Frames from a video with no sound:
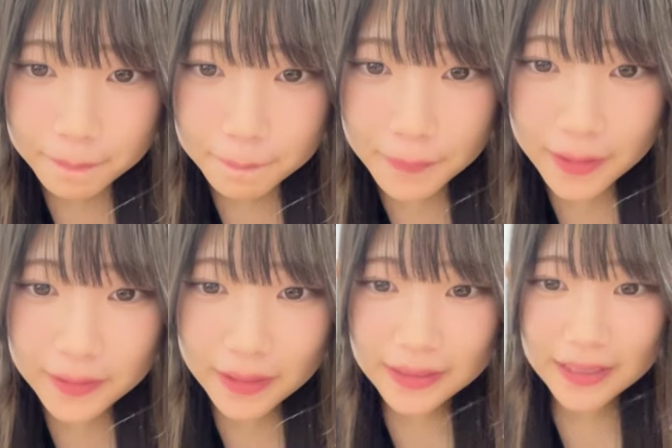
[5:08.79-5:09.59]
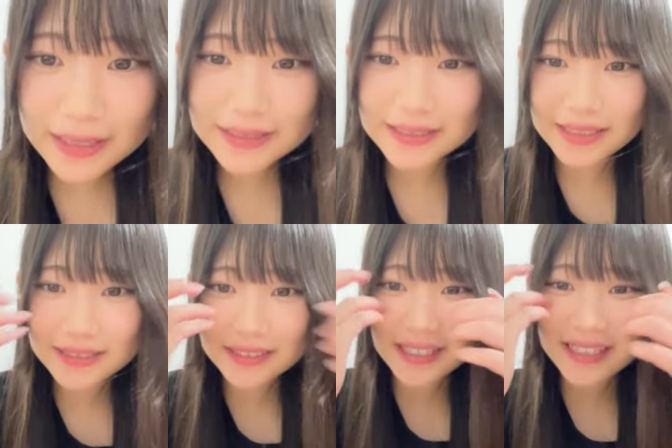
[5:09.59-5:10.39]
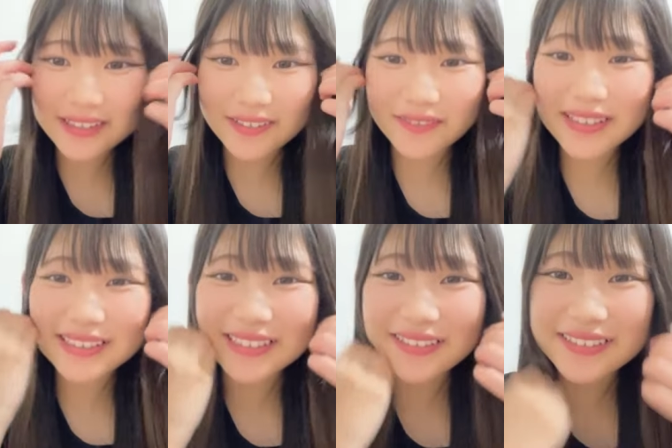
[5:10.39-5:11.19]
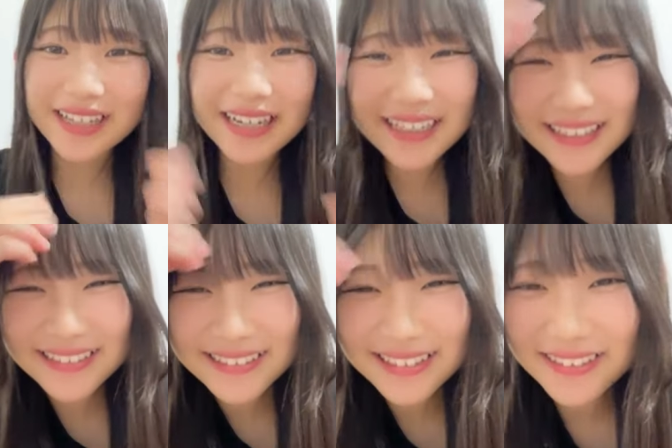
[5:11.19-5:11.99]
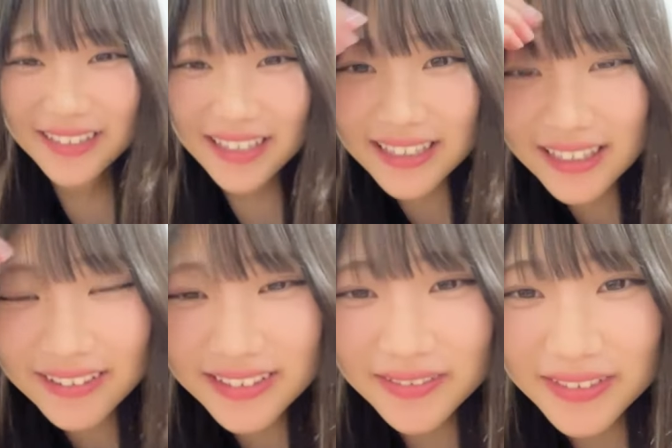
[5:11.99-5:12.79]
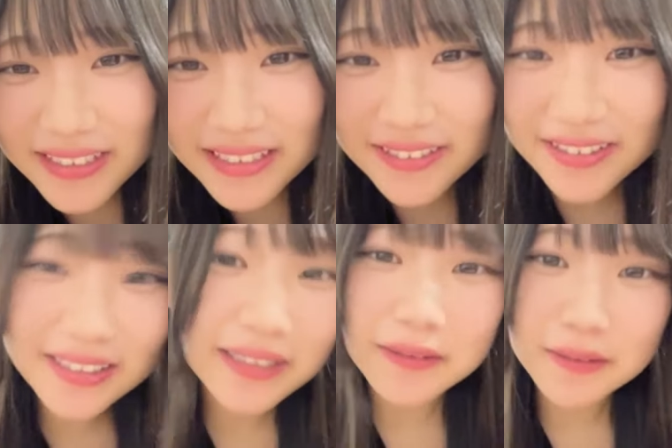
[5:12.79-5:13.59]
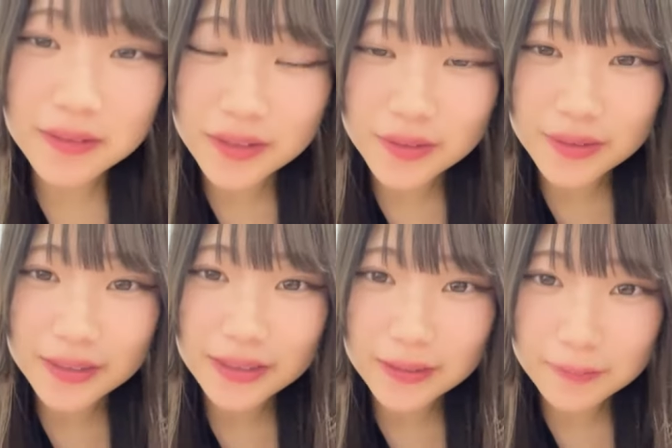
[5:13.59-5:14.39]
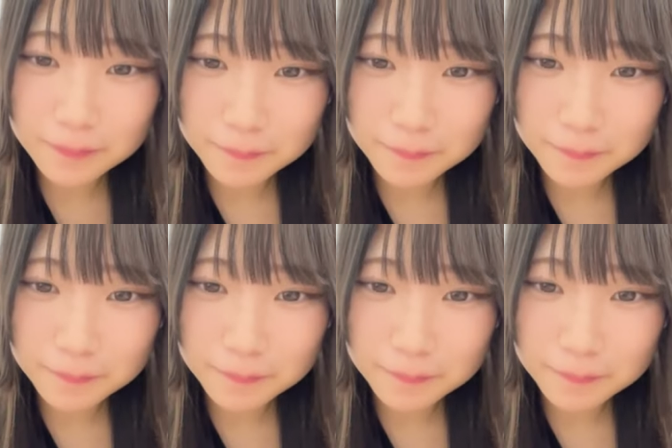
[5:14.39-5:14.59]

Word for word: メール新しいイラストありがとう毎日楽しみありがとうございます楽しみにしてくれてるのはすごい嬉し